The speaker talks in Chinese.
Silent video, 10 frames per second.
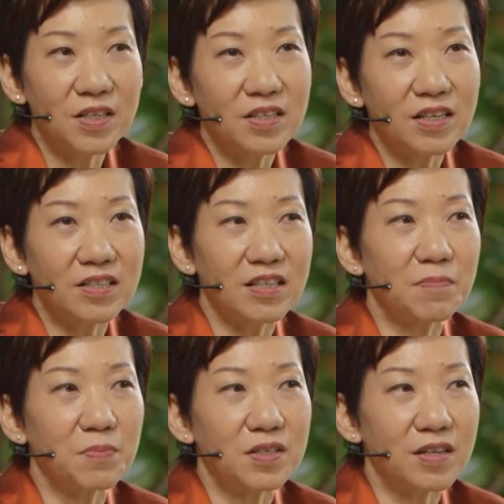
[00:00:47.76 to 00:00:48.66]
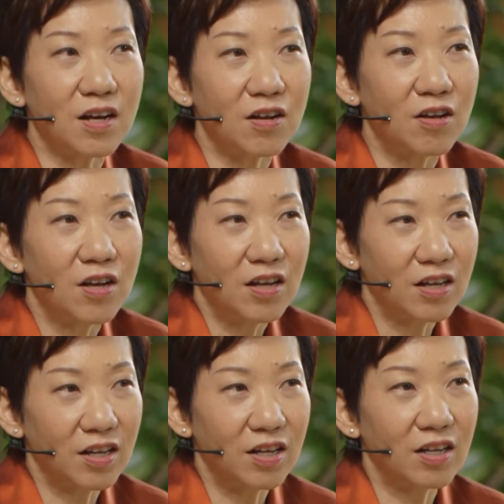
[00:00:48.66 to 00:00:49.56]
别是那些比较
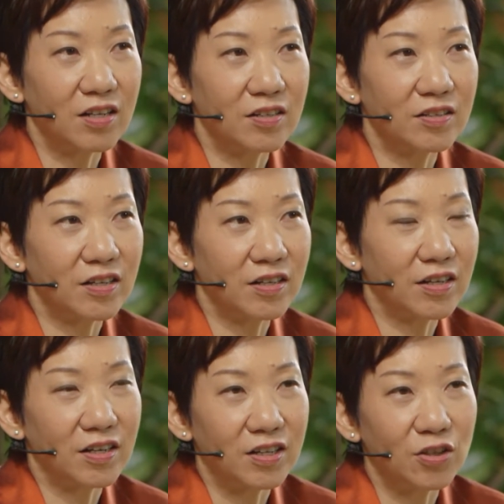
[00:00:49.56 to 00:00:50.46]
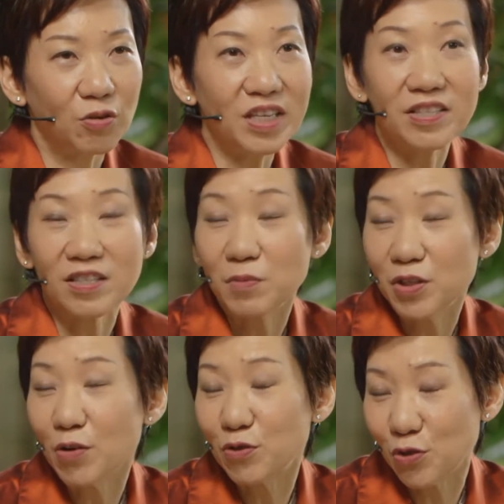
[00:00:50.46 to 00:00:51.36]
呃呃有历史比
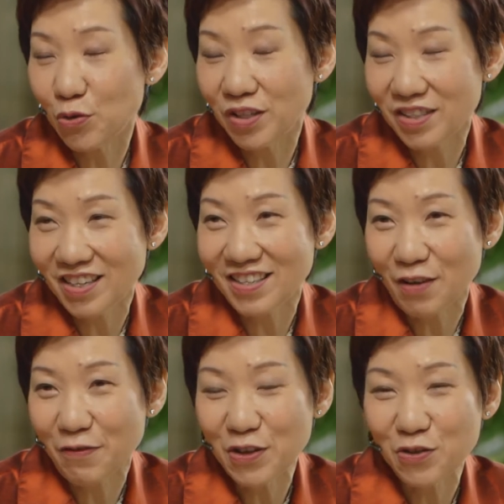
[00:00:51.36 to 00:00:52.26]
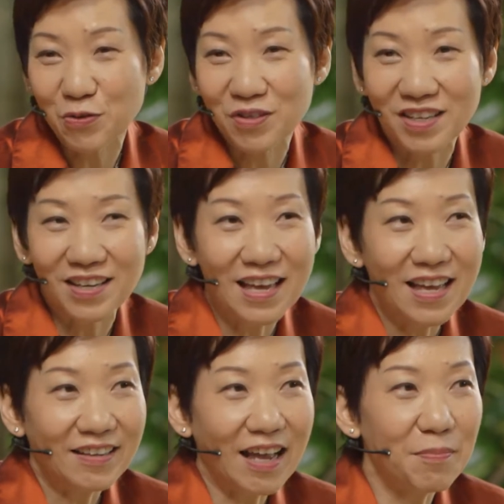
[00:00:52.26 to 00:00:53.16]
较久的这些小贩中心，
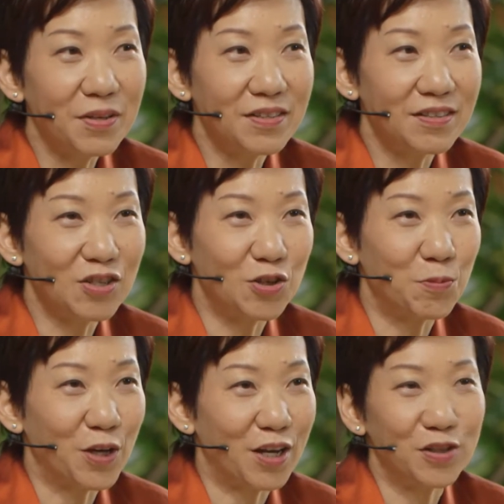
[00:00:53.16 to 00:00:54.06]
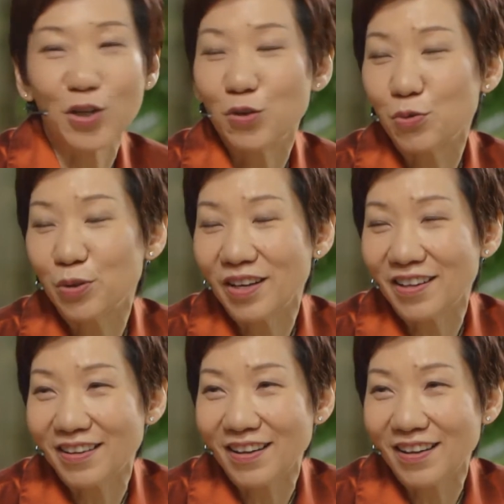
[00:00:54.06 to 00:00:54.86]
他们的这食品还是很独特